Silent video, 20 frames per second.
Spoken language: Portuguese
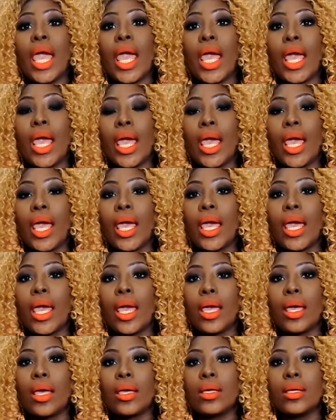
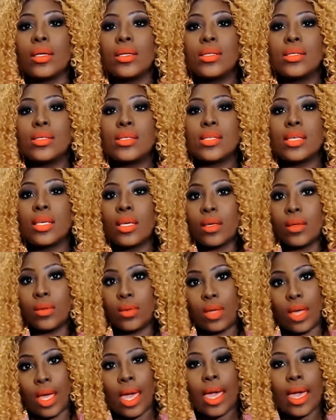É, se,
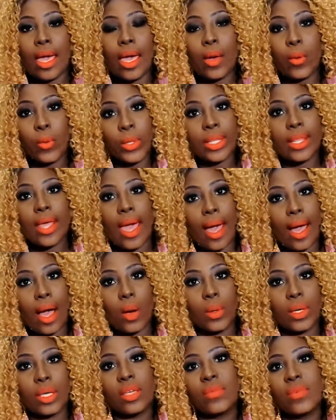é, é, o
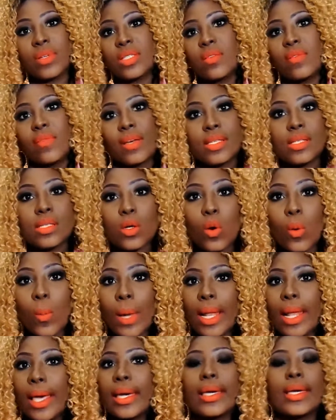ideal é que você faça com
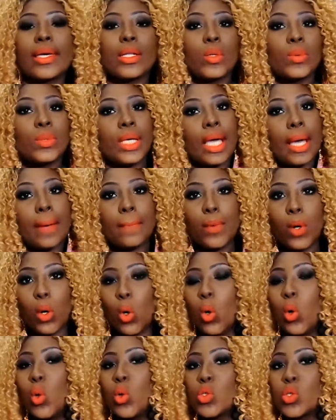uma leg que não tenha
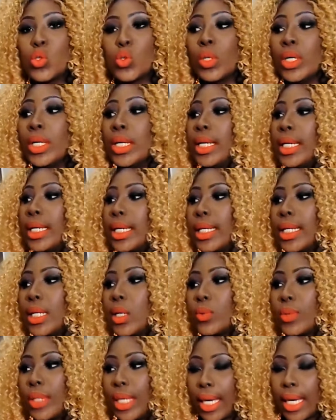bolso, que
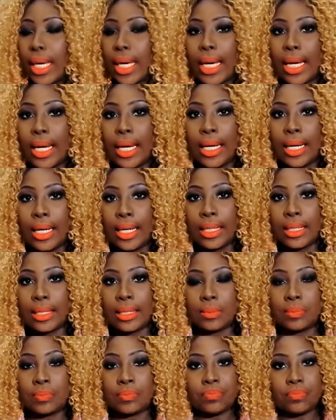não
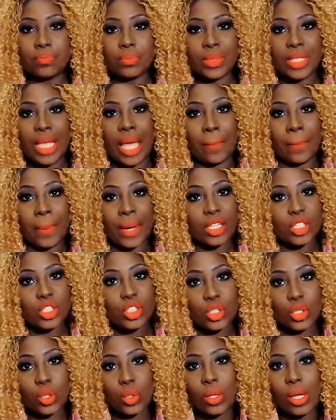tenha é,
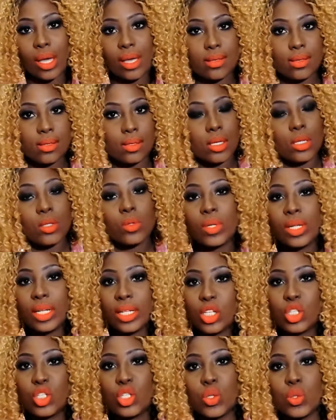parte de colocar cinto,
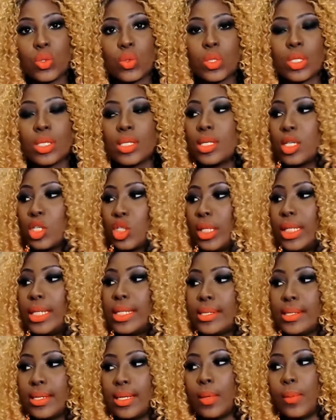nada disso. Que seja
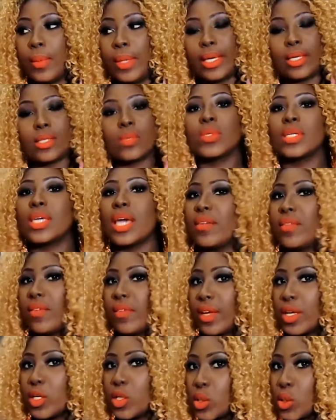lisinha mesmo, que aí
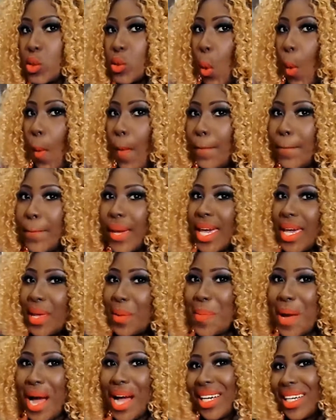vai ficar
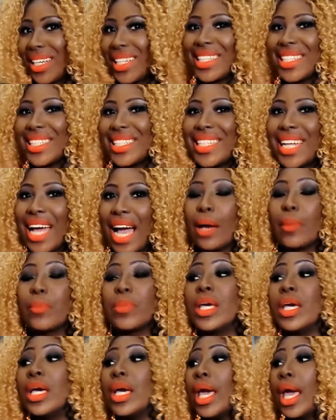super
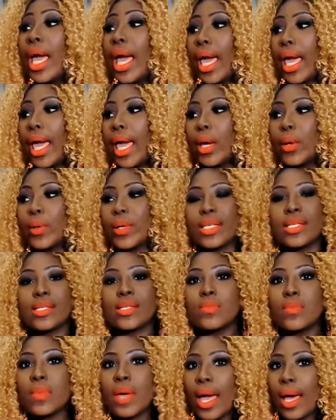bacana. É, eu
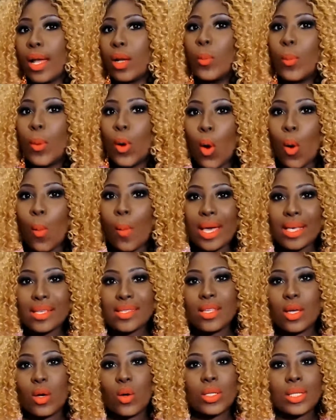quis ela um pouco
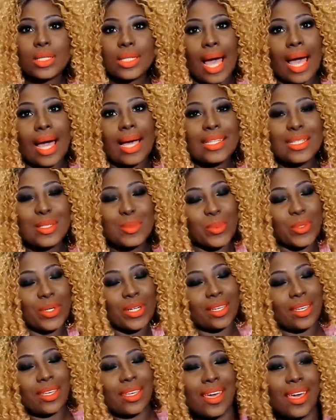mais decotada,
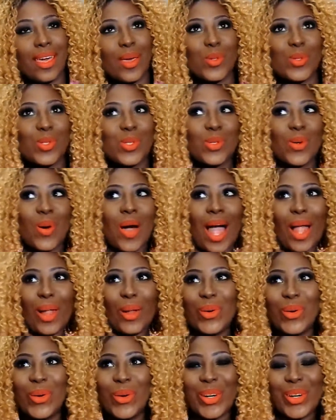porque eu sou
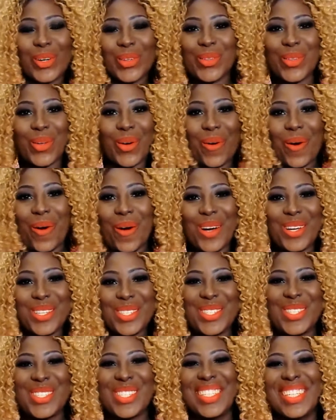a louca do
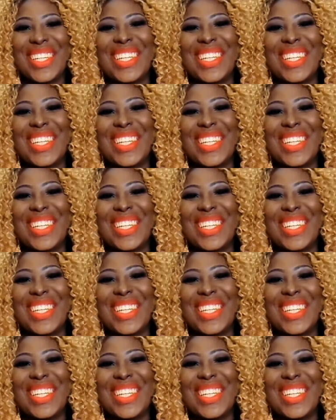decote.